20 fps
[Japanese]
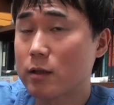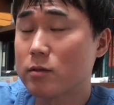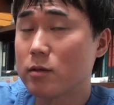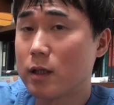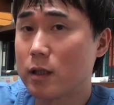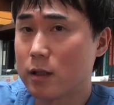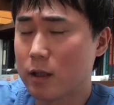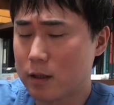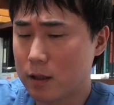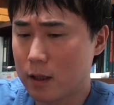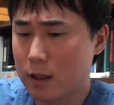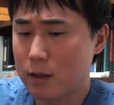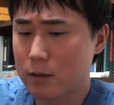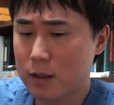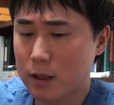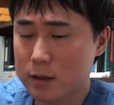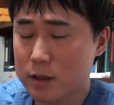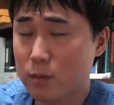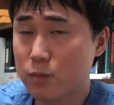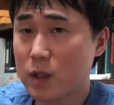隠れてね
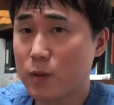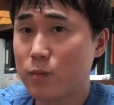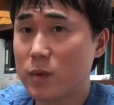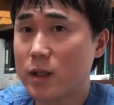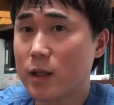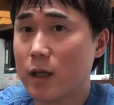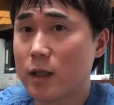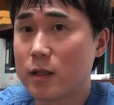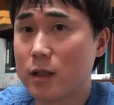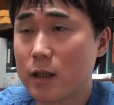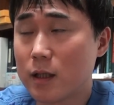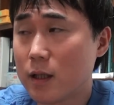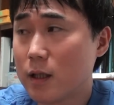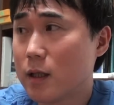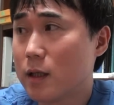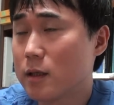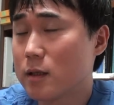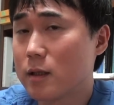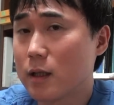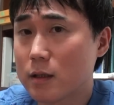ガチャピンみたいに
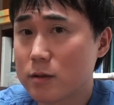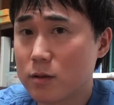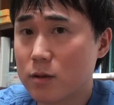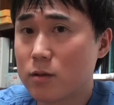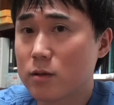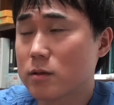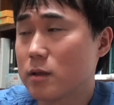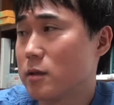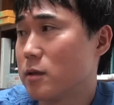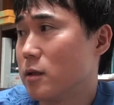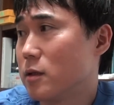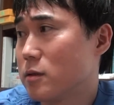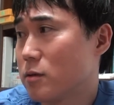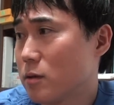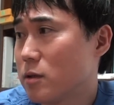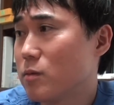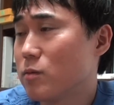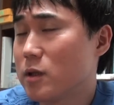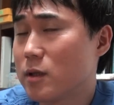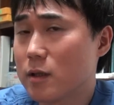なるよって言ってそ
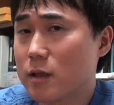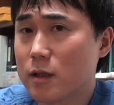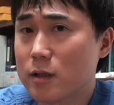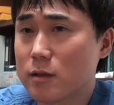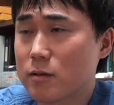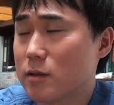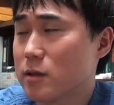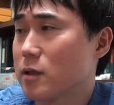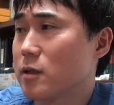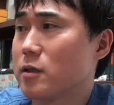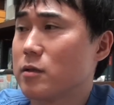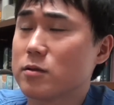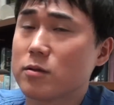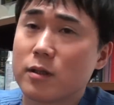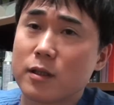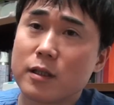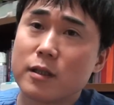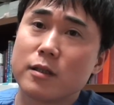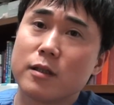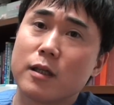れでもいいからやってくださいっていう人
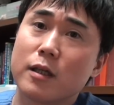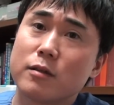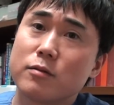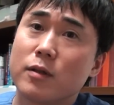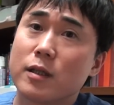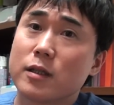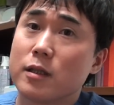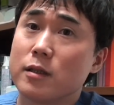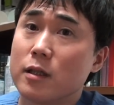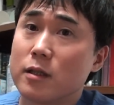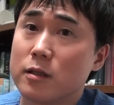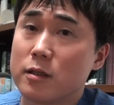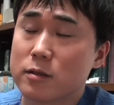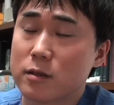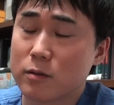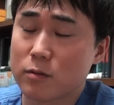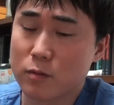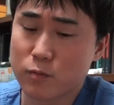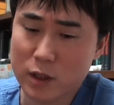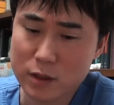はやるわけなんです
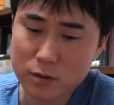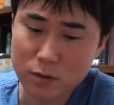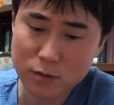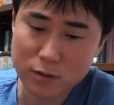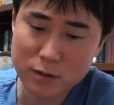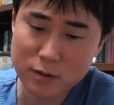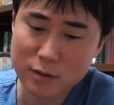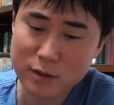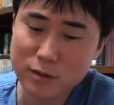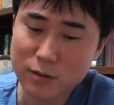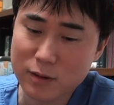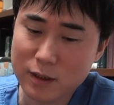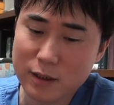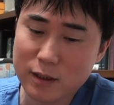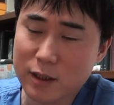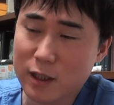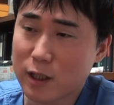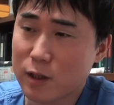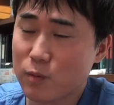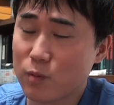けど、まあ、そういう人なん
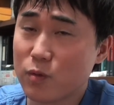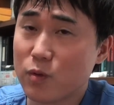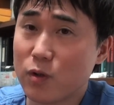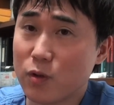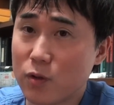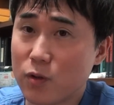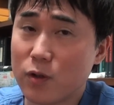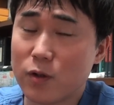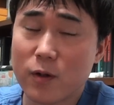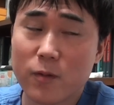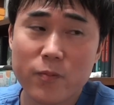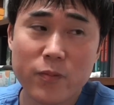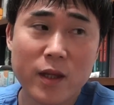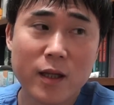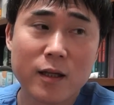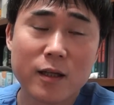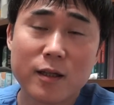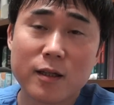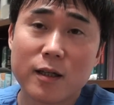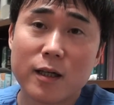かはも
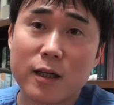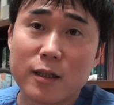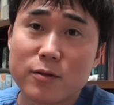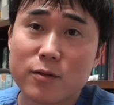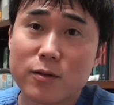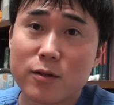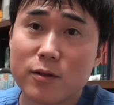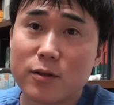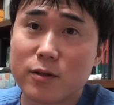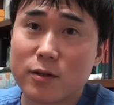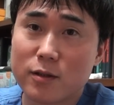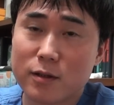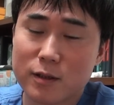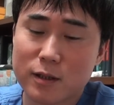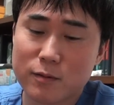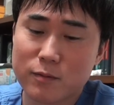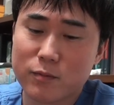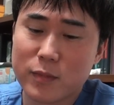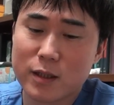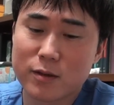うあの
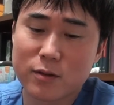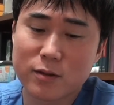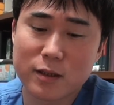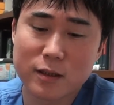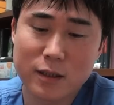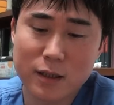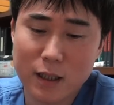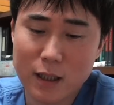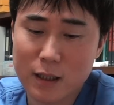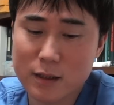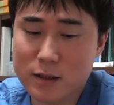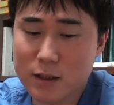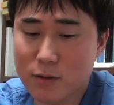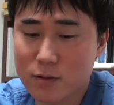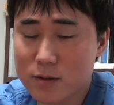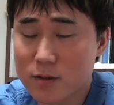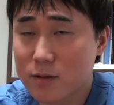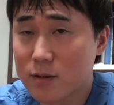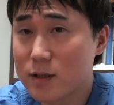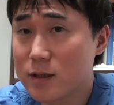目の検査を
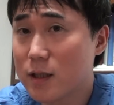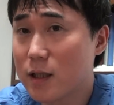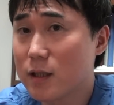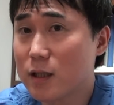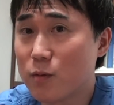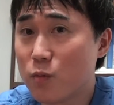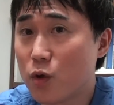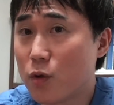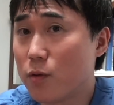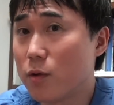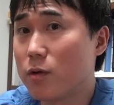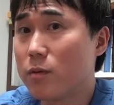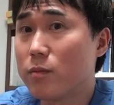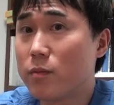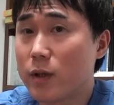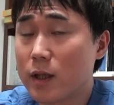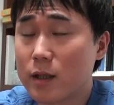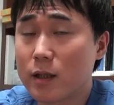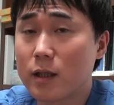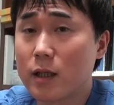する以前にも
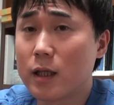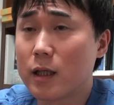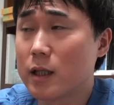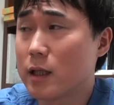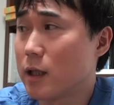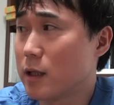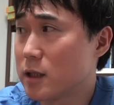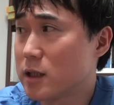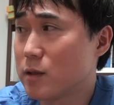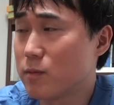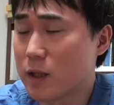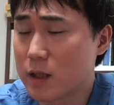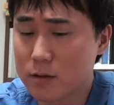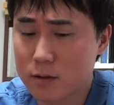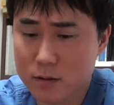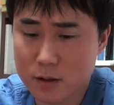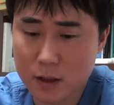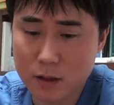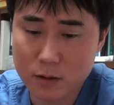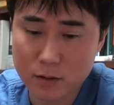バレてしまうっ
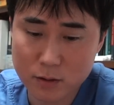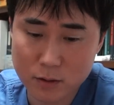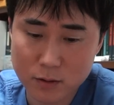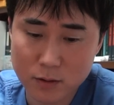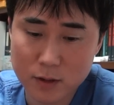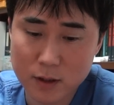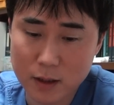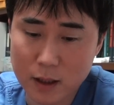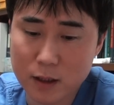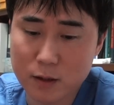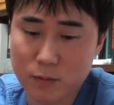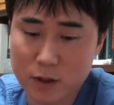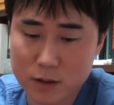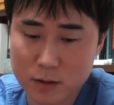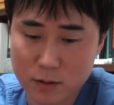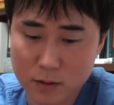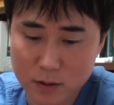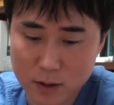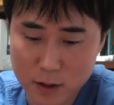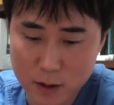ていうことになります
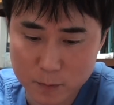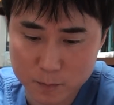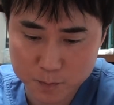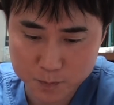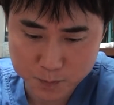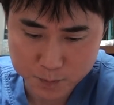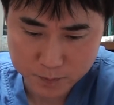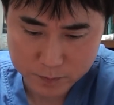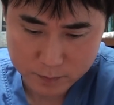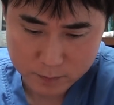よね。